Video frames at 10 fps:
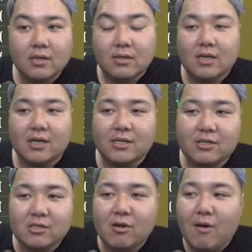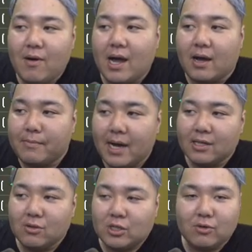だから、クルトワは、まあ、
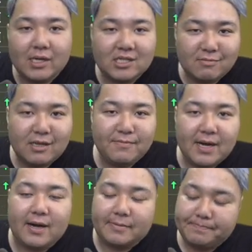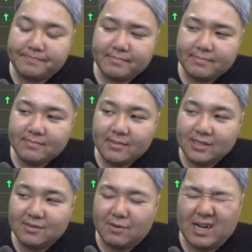あと1人集めれば、
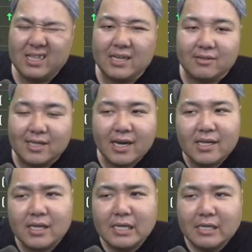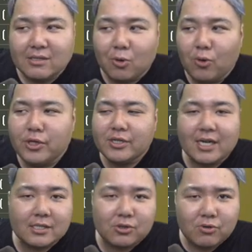わかんないけど、誰、どう
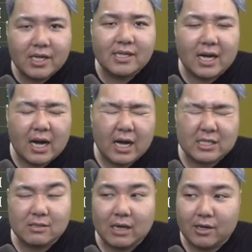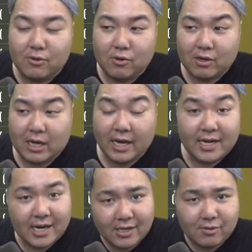条件であ、あの、変え
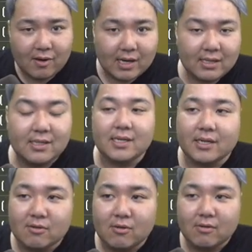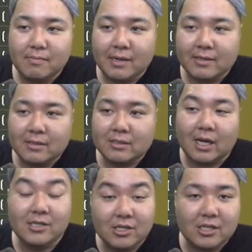られるのかわかんないんだけど、まあ、
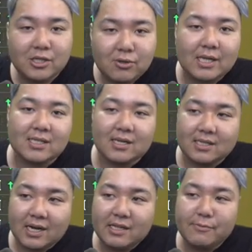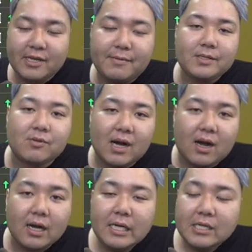単純に黒だったら誰でも選べるの
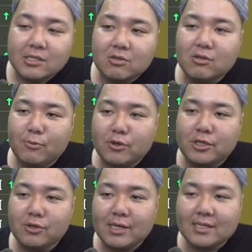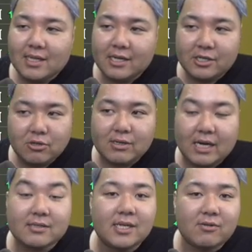か、それとも黒だったら黒
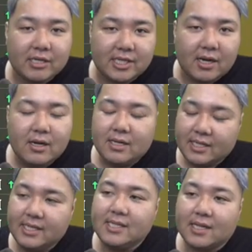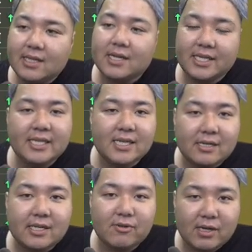確定のガチャ、金だったら金
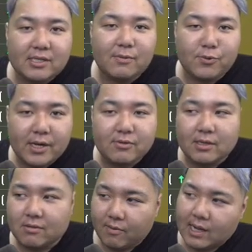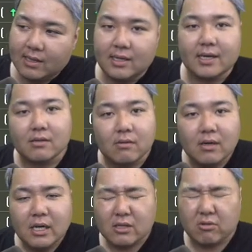確定のガチャがもらえるのかとかわかんないけど、
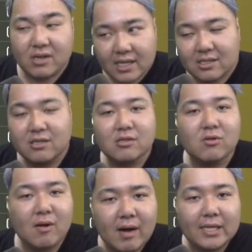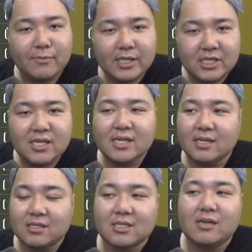とりあえずクルトワはでも1年
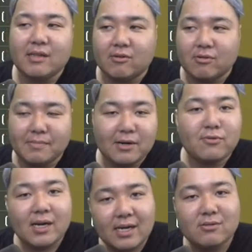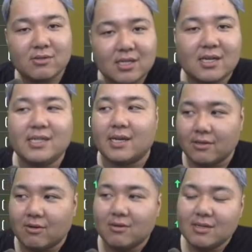間使うだろうと。まあ、このアカウント使わないんだけど。